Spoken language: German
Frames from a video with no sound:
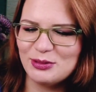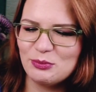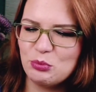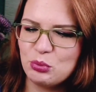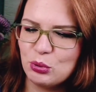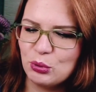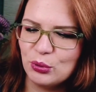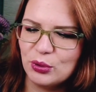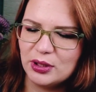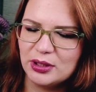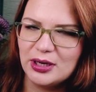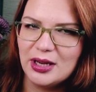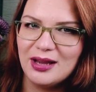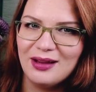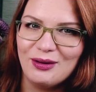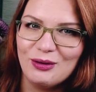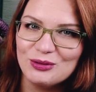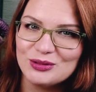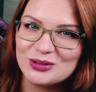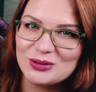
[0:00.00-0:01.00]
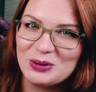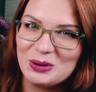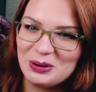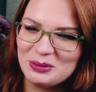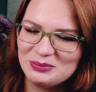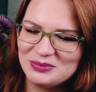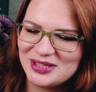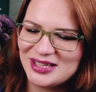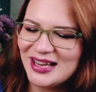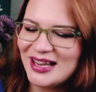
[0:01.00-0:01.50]
den Poren
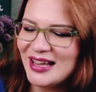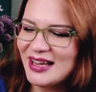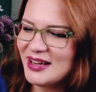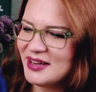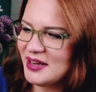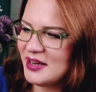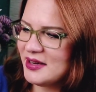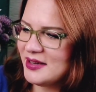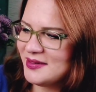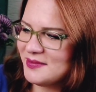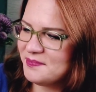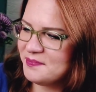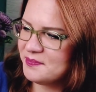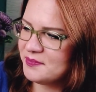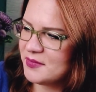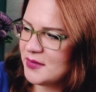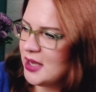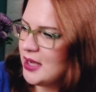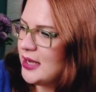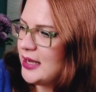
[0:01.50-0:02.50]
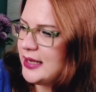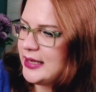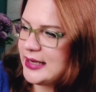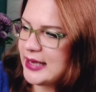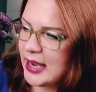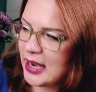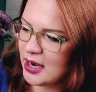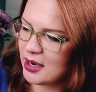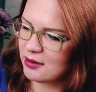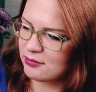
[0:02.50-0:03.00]
herauskommt. Ähm,
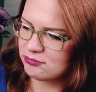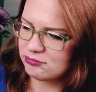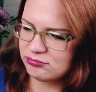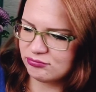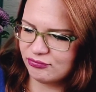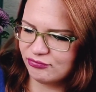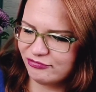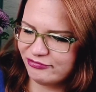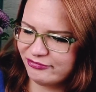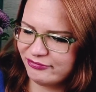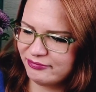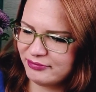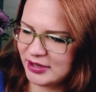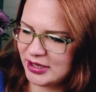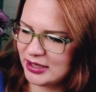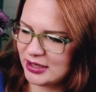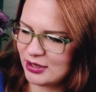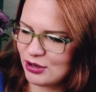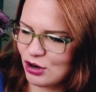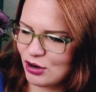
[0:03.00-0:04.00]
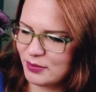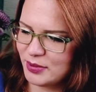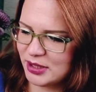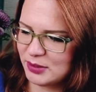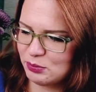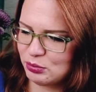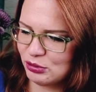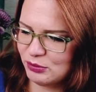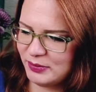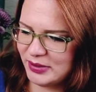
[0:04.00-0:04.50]
ja, ich glaube,
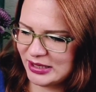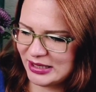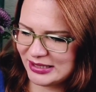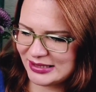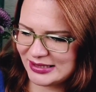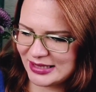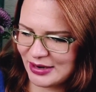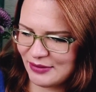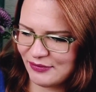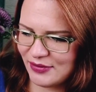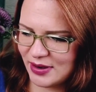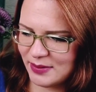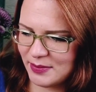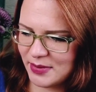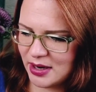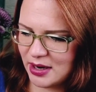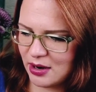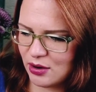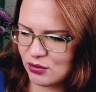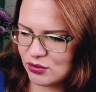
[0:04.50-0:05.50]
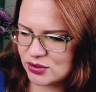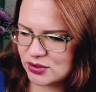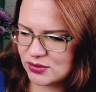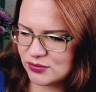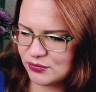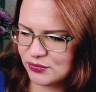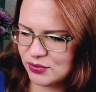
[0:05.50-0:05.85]
ich probiere das einfach mal aus.